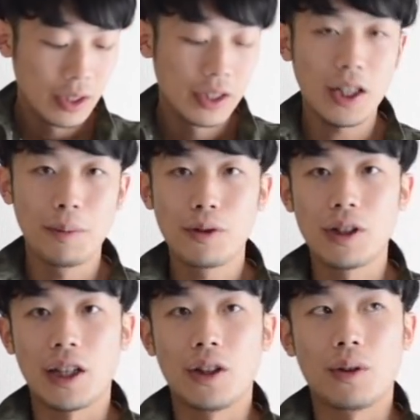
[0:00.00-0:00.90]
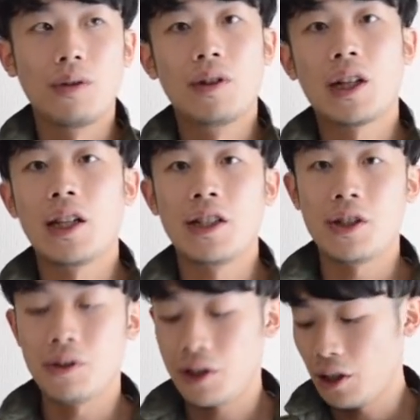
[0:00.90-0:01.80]
だから僕が着るとこんな感
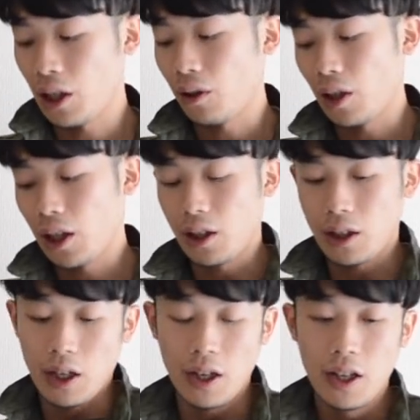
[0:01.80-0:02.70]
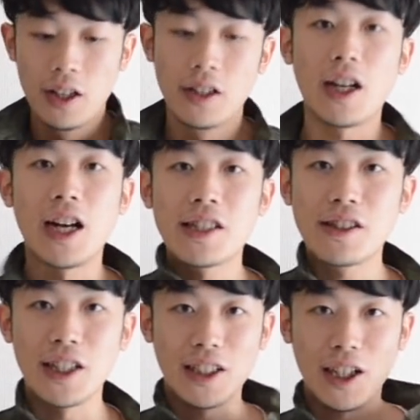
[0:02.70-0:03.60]
じのシルエットになっててだから暑
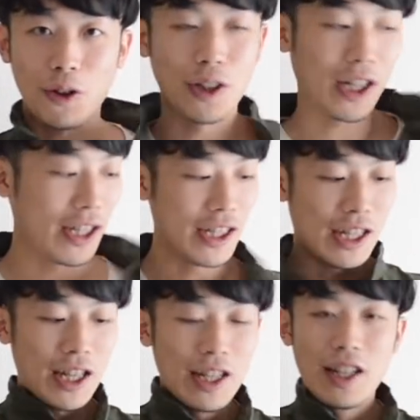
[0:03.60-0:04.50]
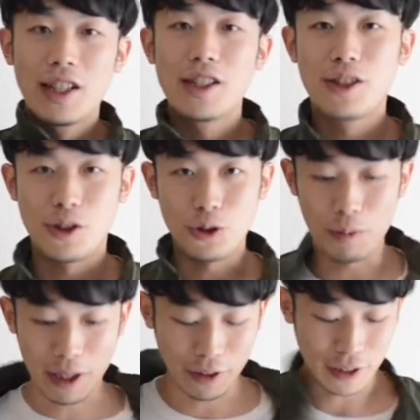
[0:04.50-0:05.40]
くなったらこんな感じで裾を
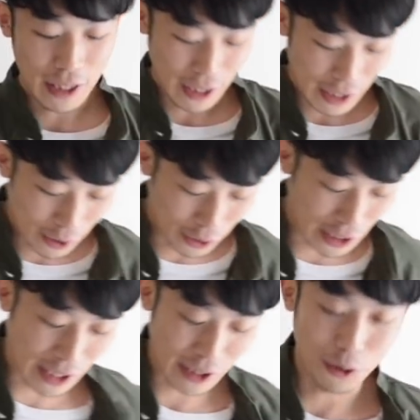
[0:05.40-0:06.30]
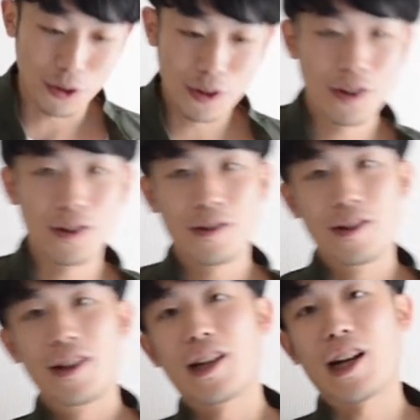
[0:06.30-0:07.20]
まくってダラッと
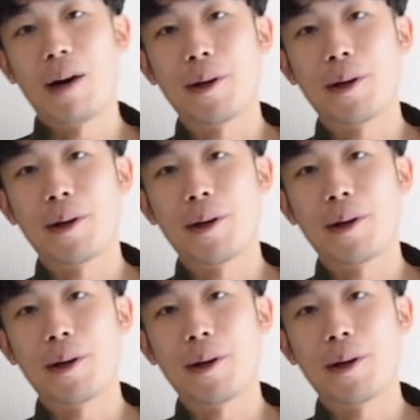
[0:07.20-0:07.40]
ガ